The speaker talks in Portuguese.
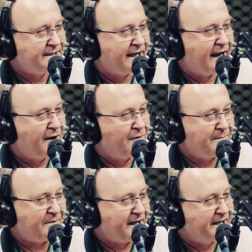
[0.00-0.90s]
que é o
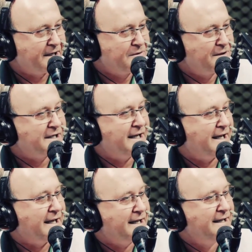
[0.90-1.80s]
empreendedor
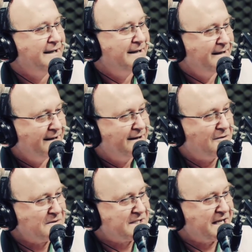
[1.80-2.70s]
que
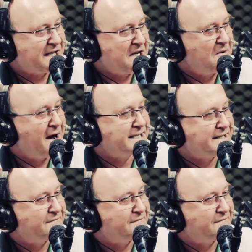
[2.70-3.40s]
conseguiu essa